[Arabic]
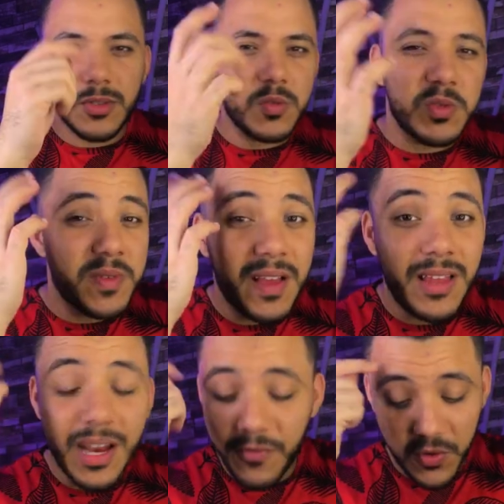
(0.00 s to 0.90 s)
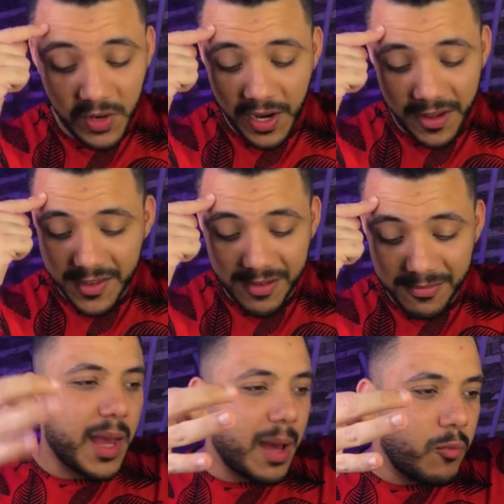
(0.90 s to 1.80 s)
مش مش مصدق نفسي والله العظيم
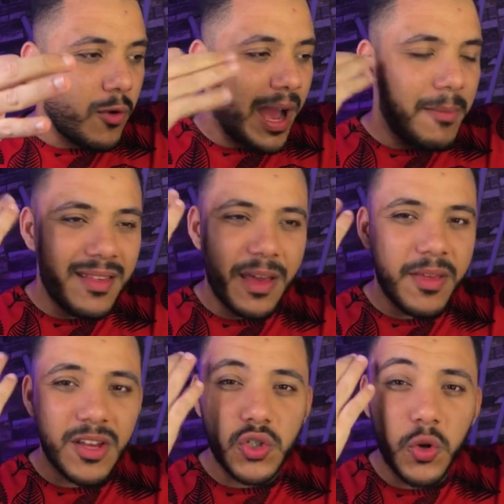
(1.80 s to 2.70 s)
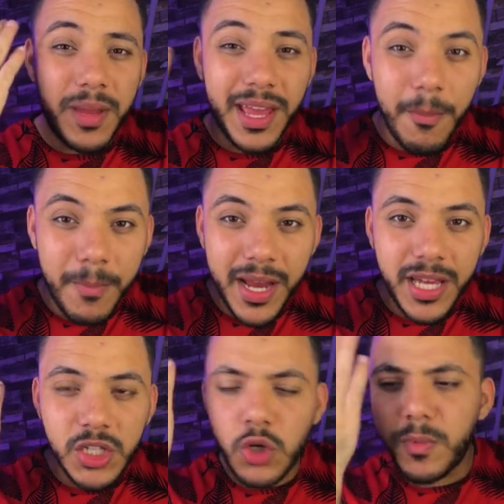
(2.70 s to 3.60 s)
طعمه عامل زي مثلا شوربه
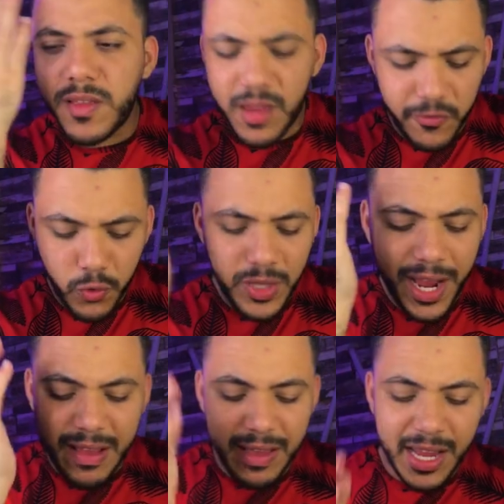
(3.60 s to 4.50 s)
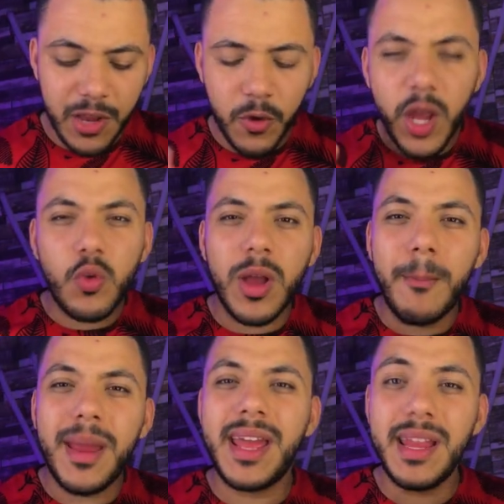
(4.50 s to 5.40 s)
جمبري شوربه سي فود حاجه زي كده وريحته
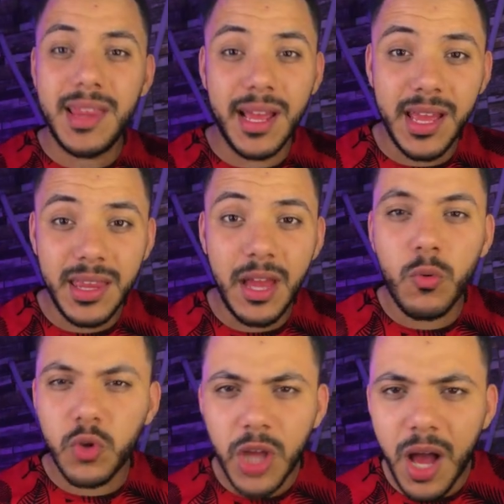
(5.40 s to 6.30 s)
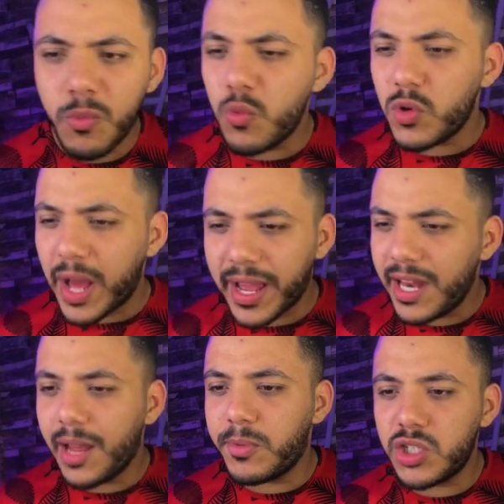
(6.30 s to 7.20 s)
جمبري جدا جدا وطعمه
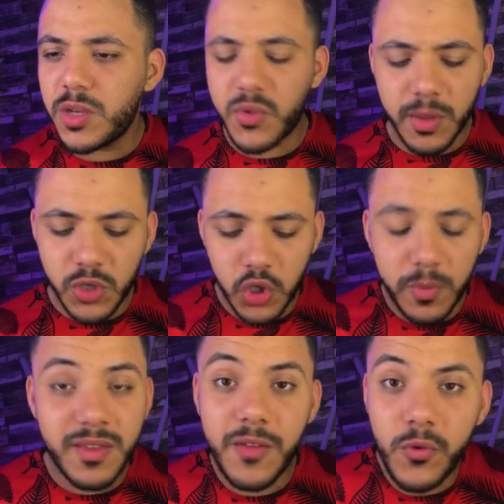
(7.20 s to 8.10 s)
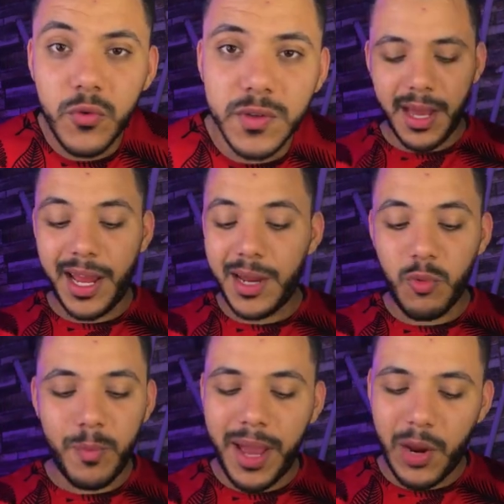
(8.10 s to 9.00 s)
اكنك بتشرب بالظبط شوربه سي فود انا انا
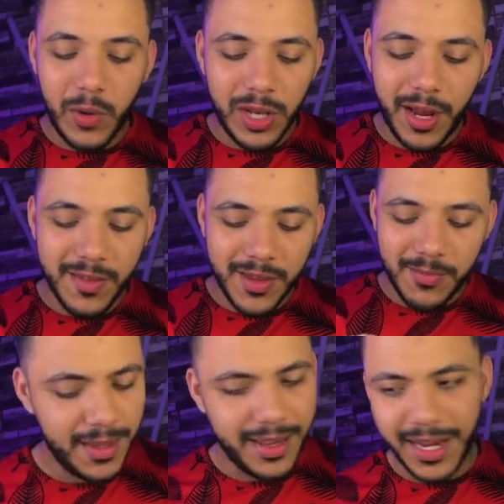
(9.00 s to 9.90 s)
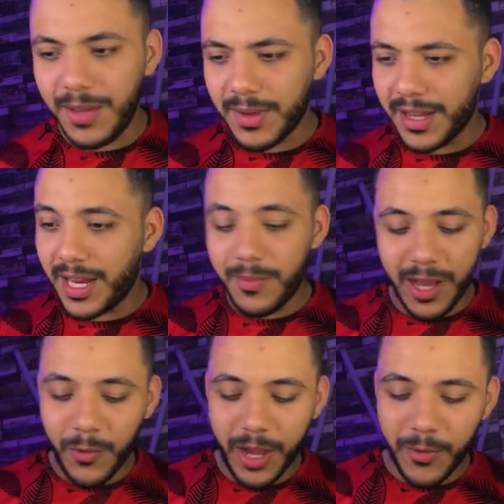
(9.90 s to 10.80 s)
منبهر والله العظيم غريبه غريبه
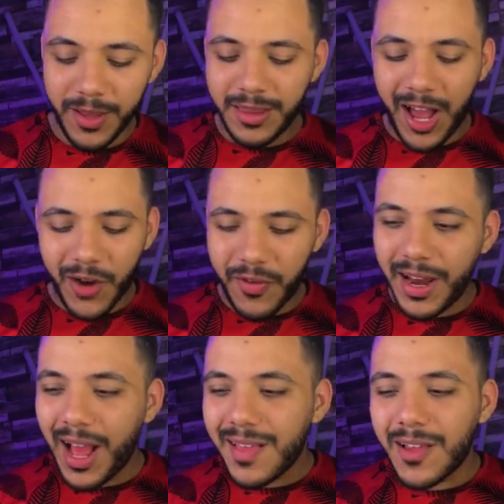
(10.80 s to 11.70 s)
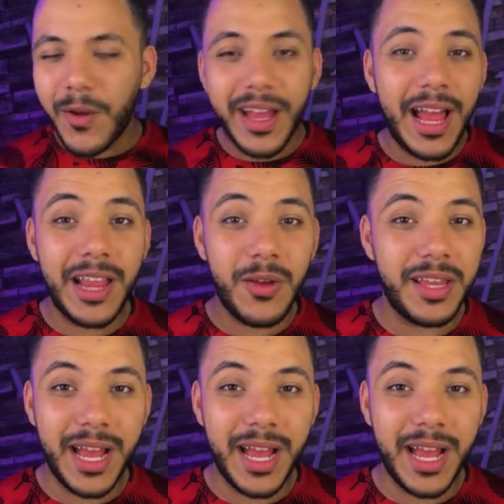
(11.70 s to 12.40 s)
قوي قوي ده حرفيا احسن واحد لحد دلوقتي